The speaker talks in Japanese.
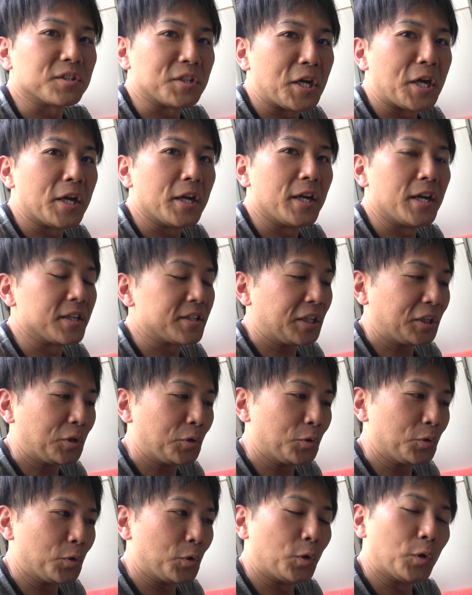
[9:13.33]
すね、えー、先
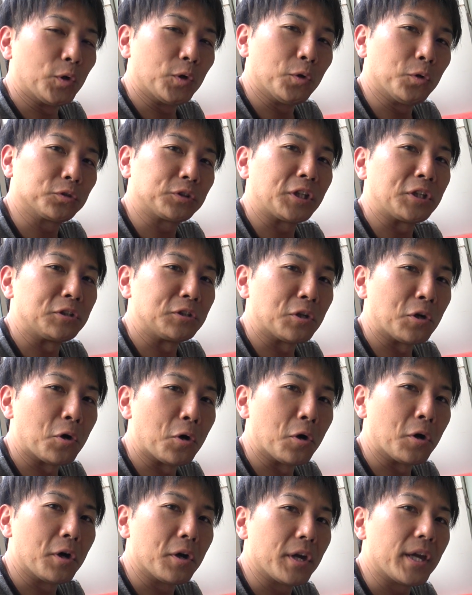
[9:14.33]
ほどホテル
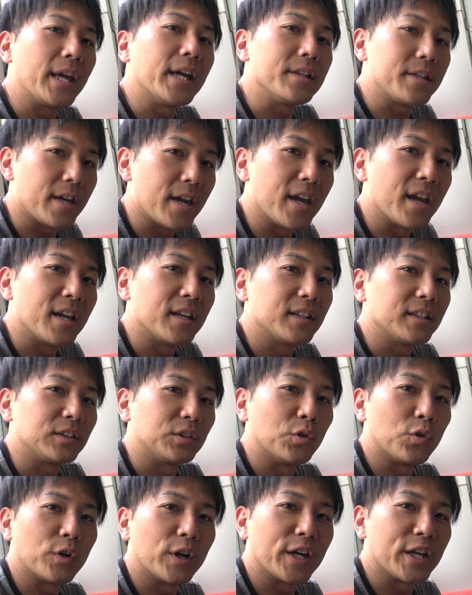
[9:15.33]
の部屋で
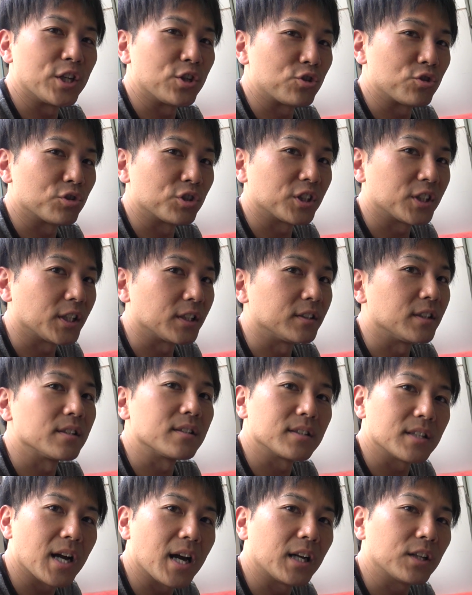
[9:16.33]
動画編集してたんで
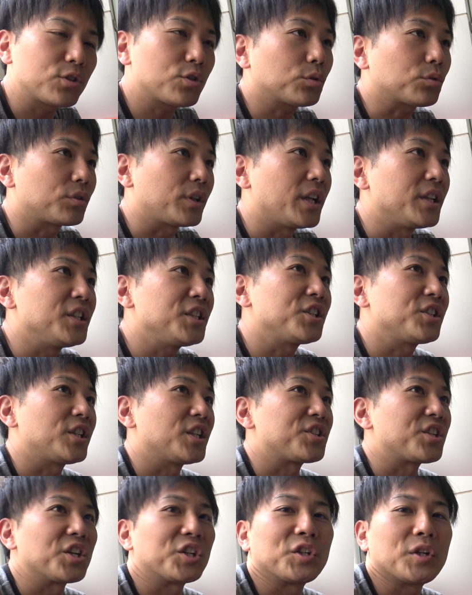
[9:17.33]
すがちょっとね2時
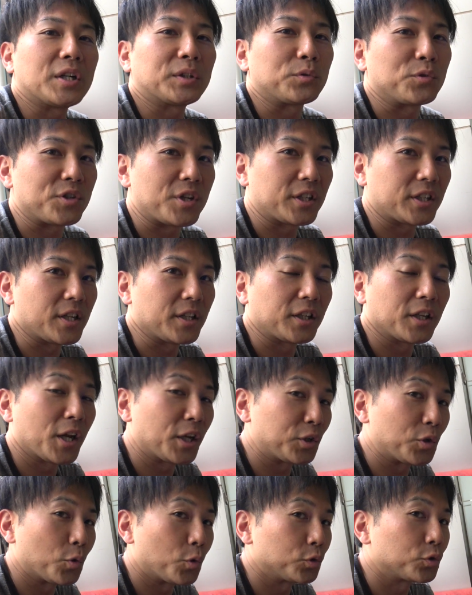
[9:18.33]
でチェックアウトしなきゃいけ
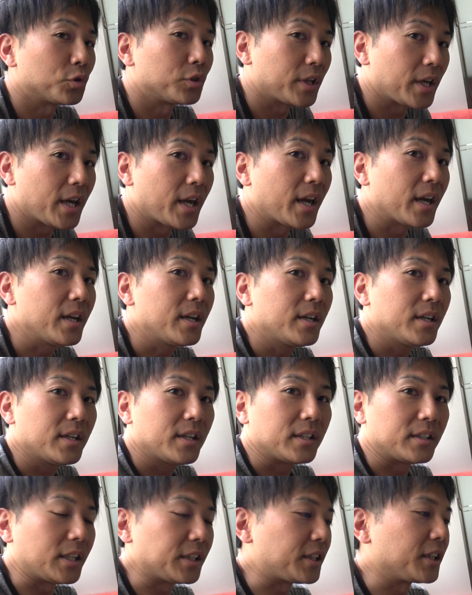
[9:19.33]
ないということで
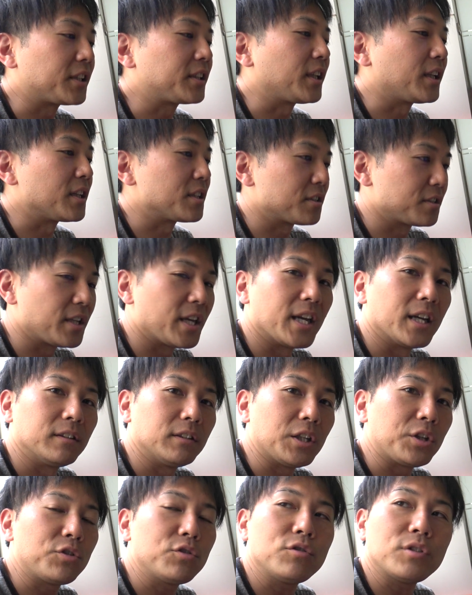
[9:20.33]
出てきてですね
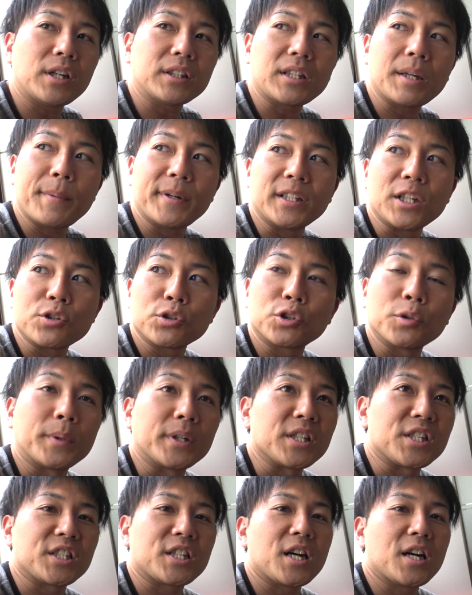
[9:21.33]
で夕方までちょっと
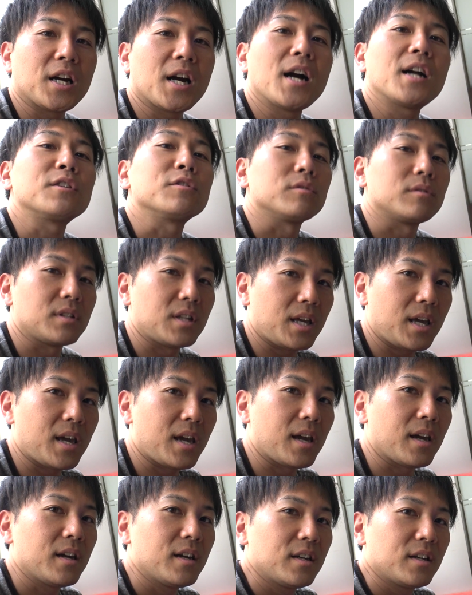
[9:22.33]
まだ時間があるん
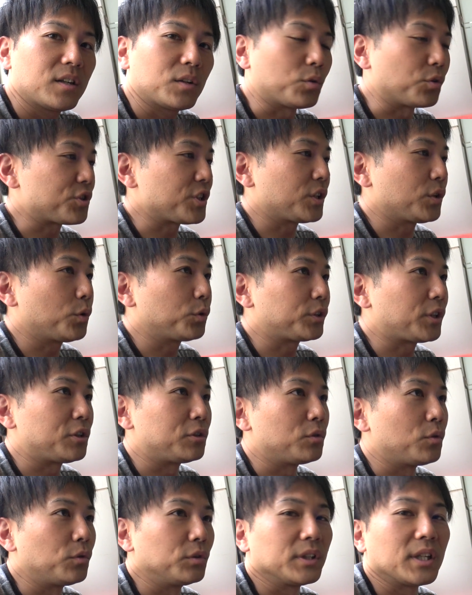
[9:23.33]
でこちらの
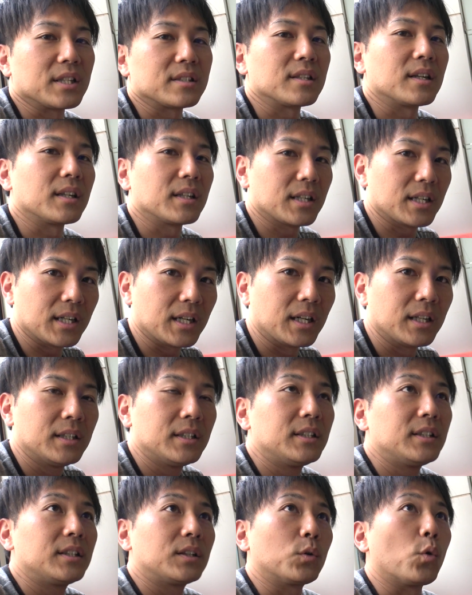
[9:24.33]
ホテルのオーナーさんが
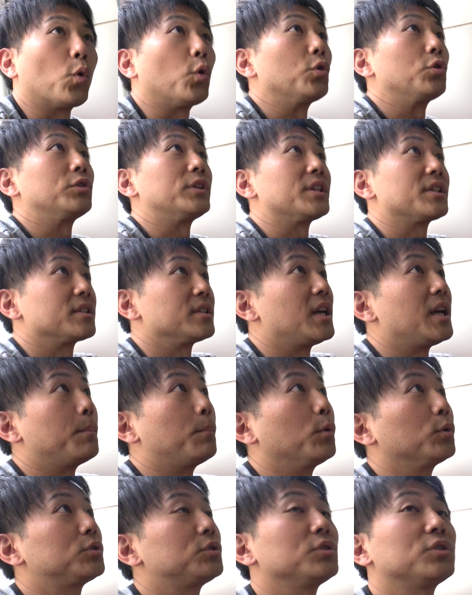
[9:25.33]
ここのですね
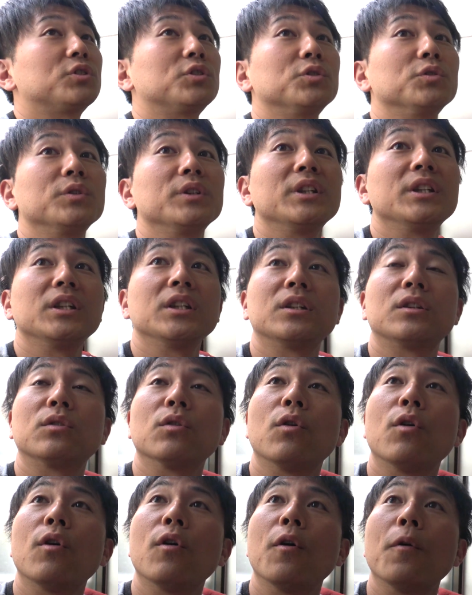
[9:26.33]

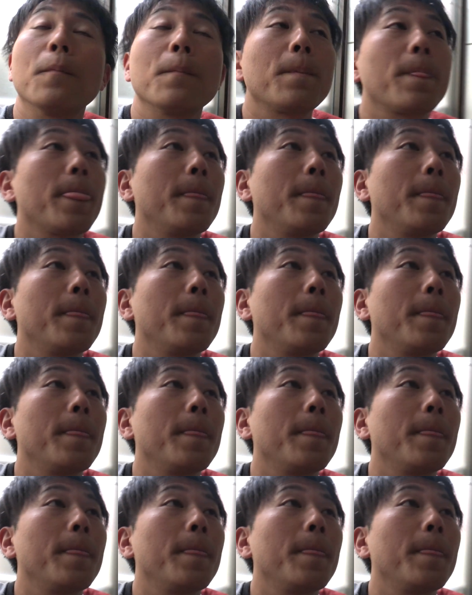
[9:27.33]
ボススイート、